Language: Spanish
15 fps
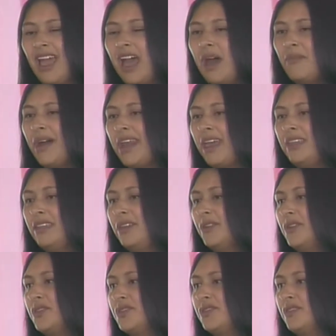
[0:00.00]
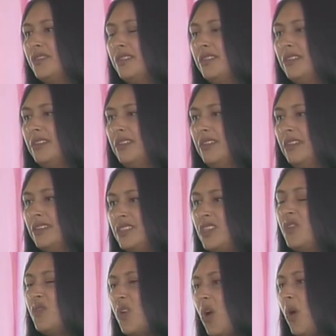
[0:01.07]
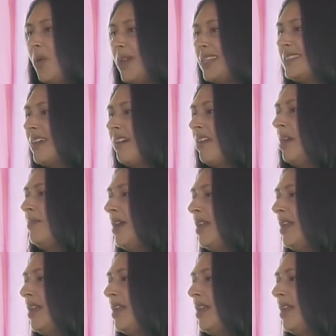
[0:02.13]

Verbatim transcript: a amar a Dios. Si un joven sabe amar